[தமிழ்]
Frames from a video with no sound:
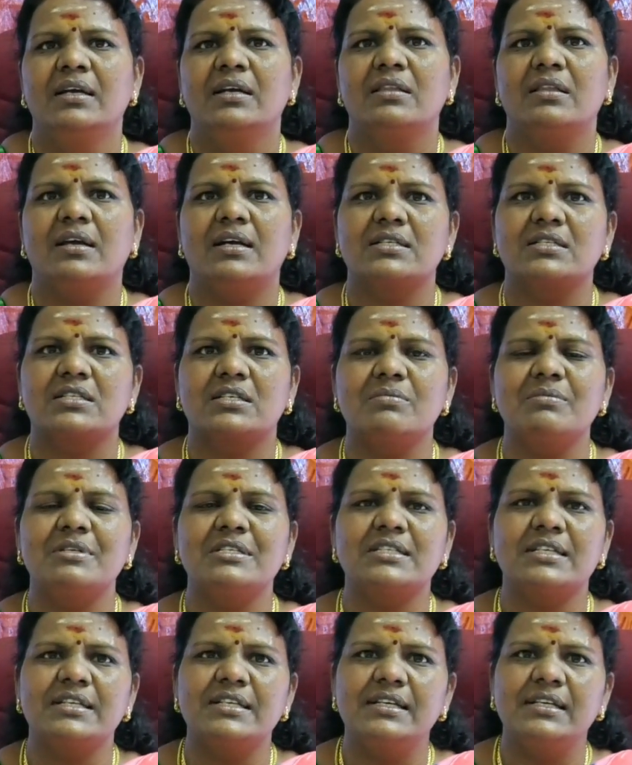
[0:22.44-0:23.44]
இந்த
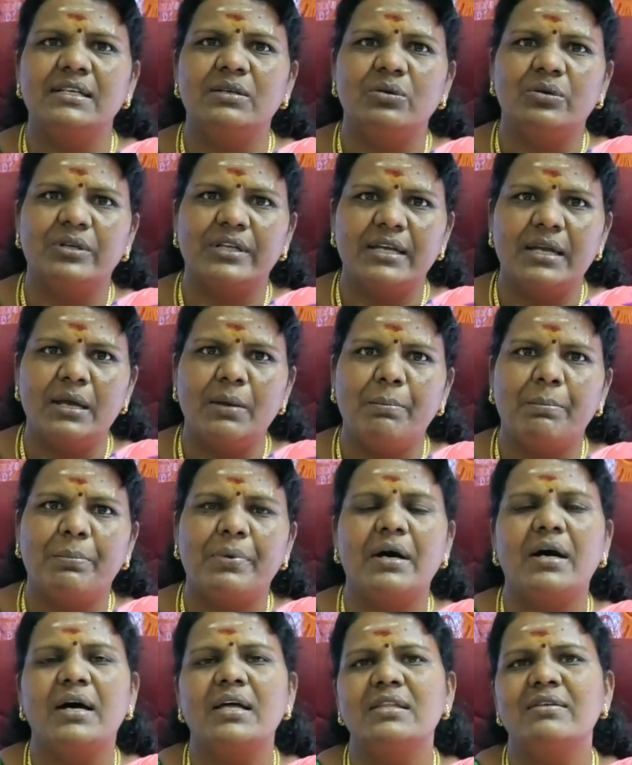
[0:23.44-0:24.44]
அஷ்டம சனியிலுடைய
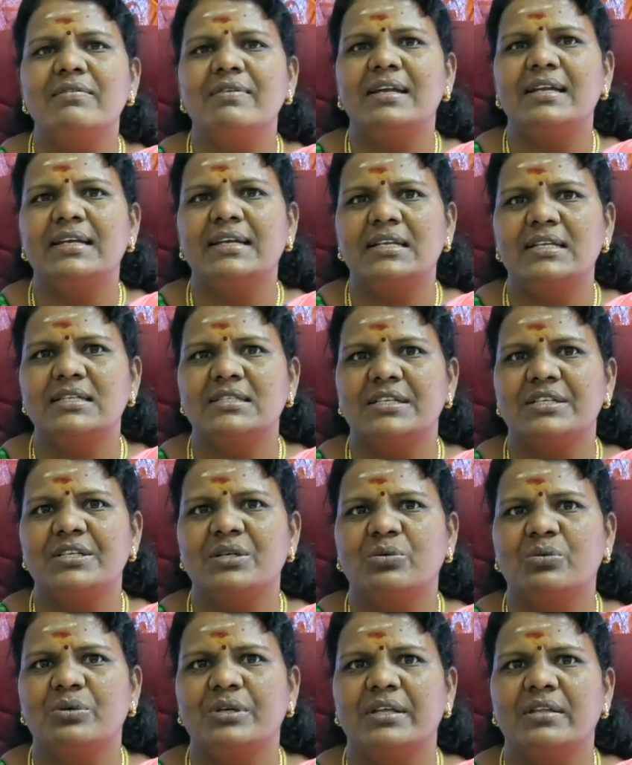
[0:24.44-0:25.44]
பாதி வேலைகளை
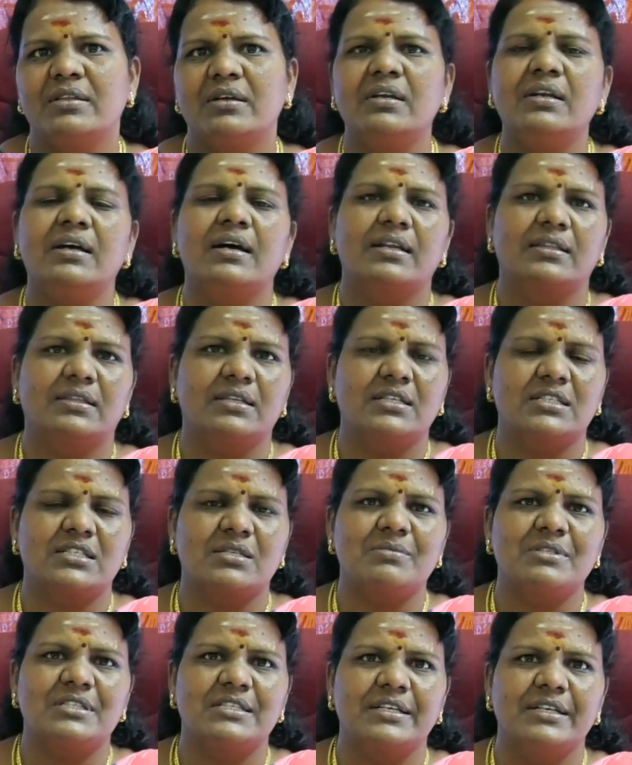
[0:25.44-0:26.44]
செய்யக்கூடியதான்
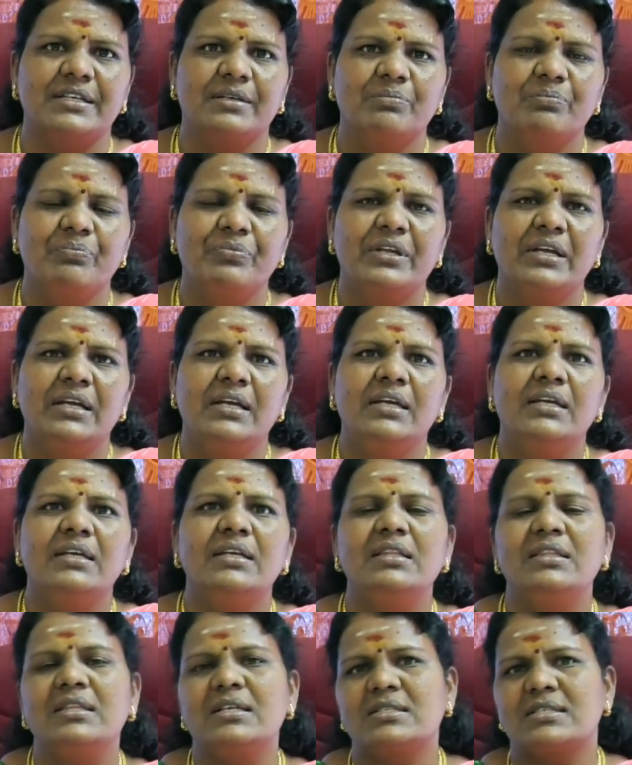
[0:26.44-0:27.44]
அர்த்தாஷ்டம சனி
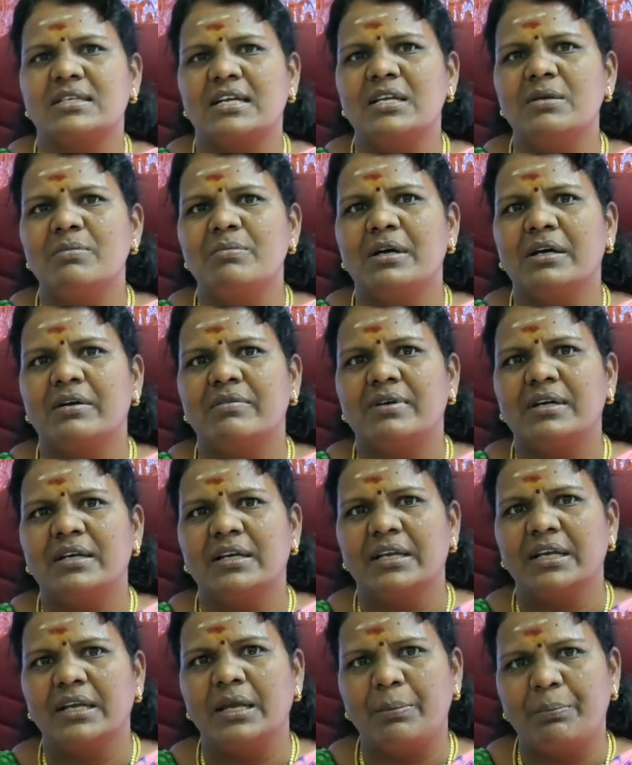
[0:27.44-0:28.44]
இந்த சனி
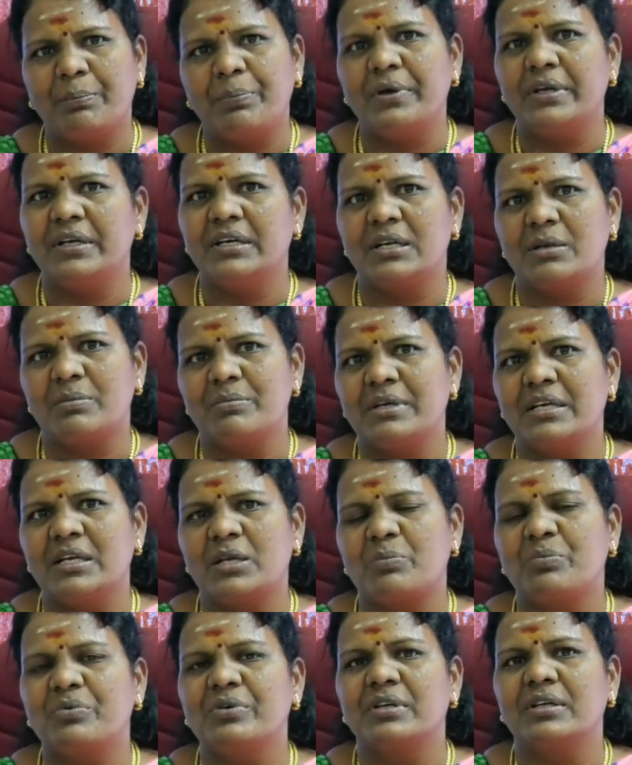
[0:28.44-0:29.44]
பகவான் எப்போ
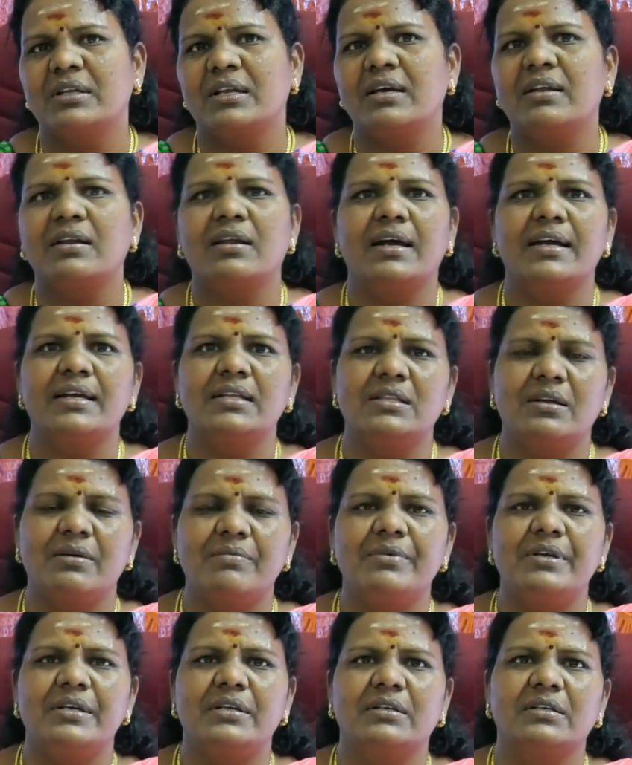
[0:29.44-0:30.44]
இடம்பெயரப் போகிறார்
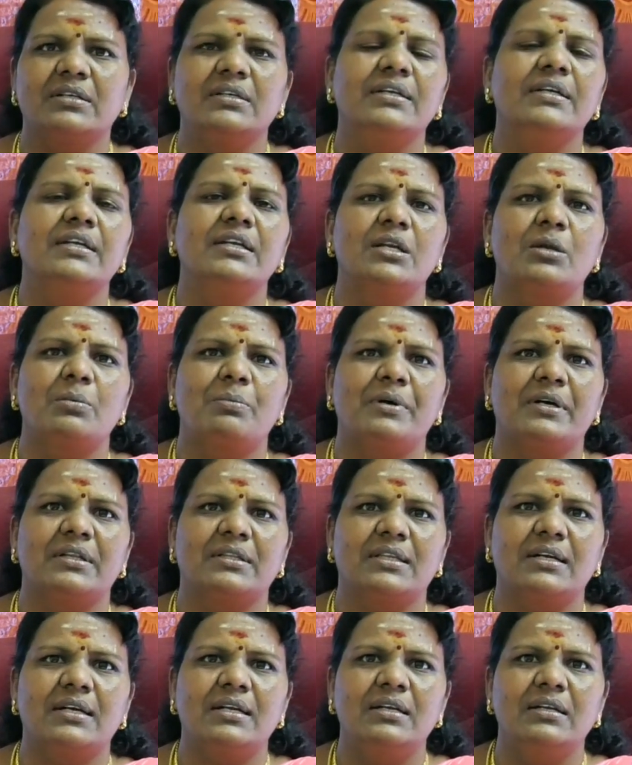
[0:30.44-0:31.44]
ஐந்தாம் வீட்டுக்கு என்று
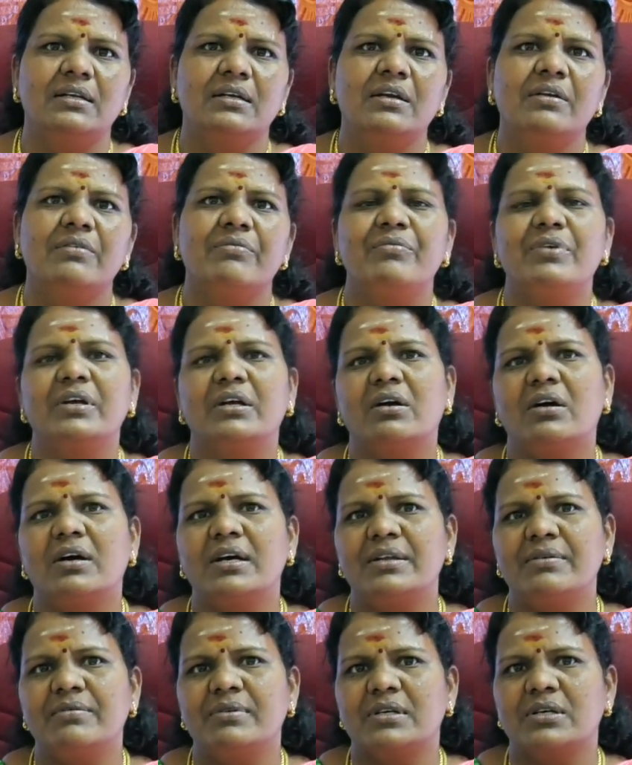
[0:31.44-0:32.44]
பார்த்தால்
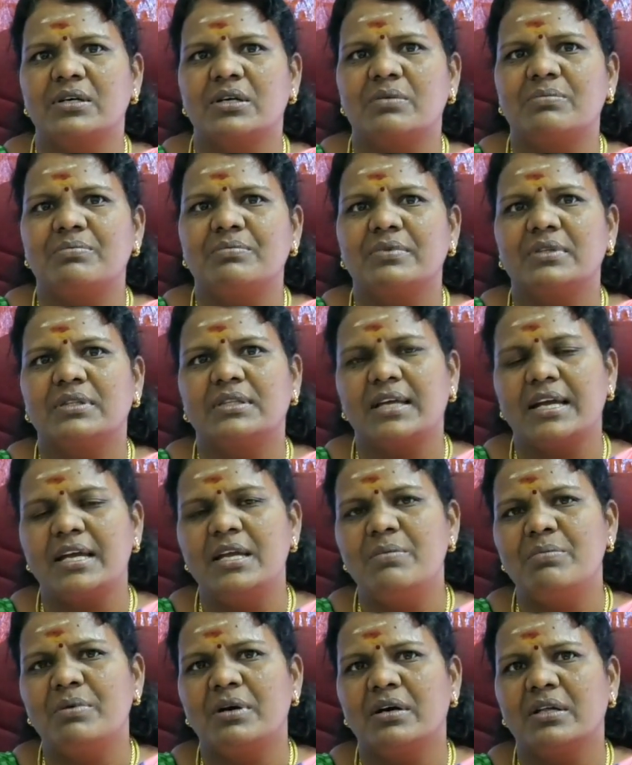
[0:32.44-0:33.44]
விகாரி வருடம்
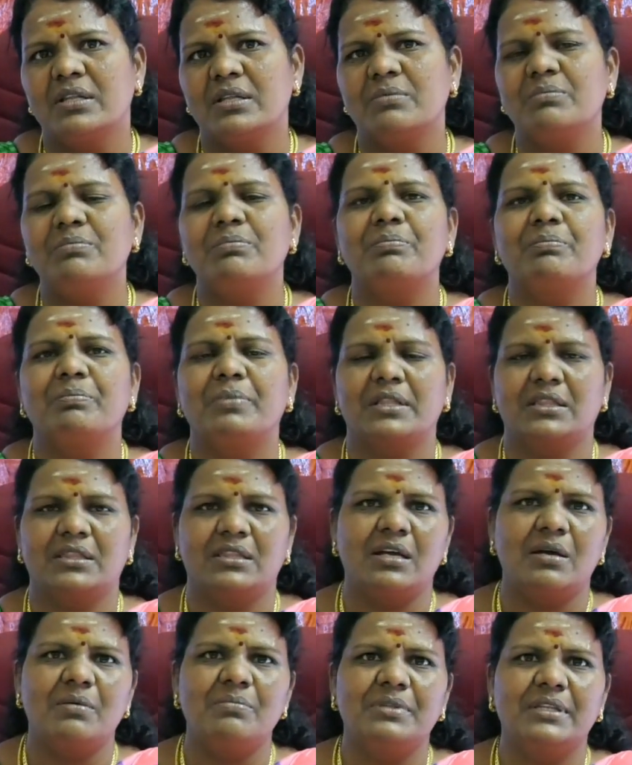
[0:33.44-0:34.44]
தை மாதம்
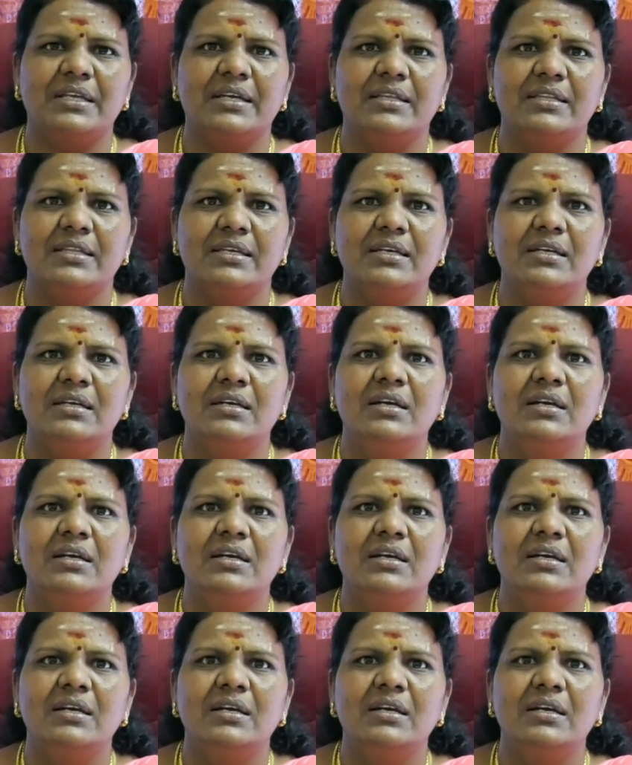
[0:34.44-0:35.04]
பத்தாம் தேதி